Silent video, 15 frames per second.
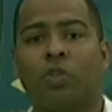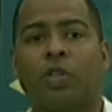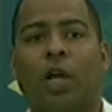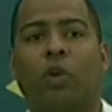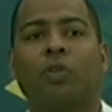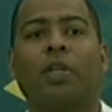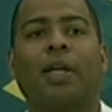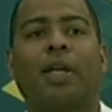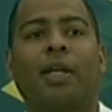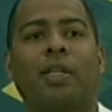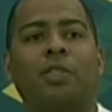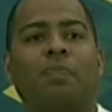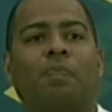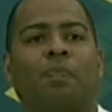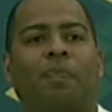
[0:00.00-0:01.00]
O sea, no te
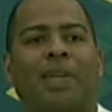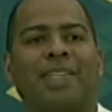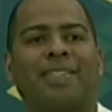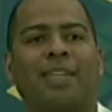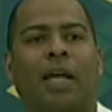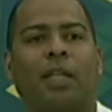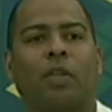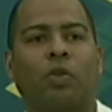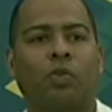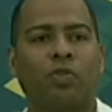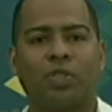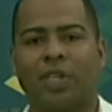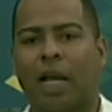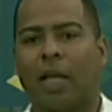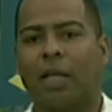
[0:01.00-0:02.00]
quedes
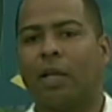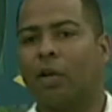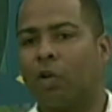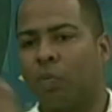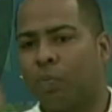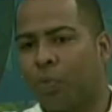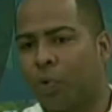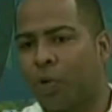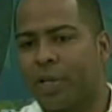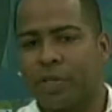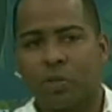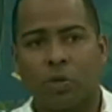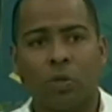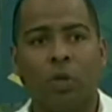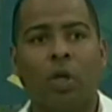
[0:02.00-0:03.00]
pensando si alguien rompió
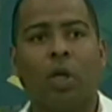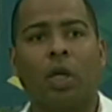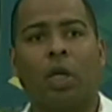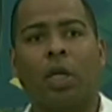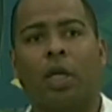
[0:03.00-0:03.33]
eso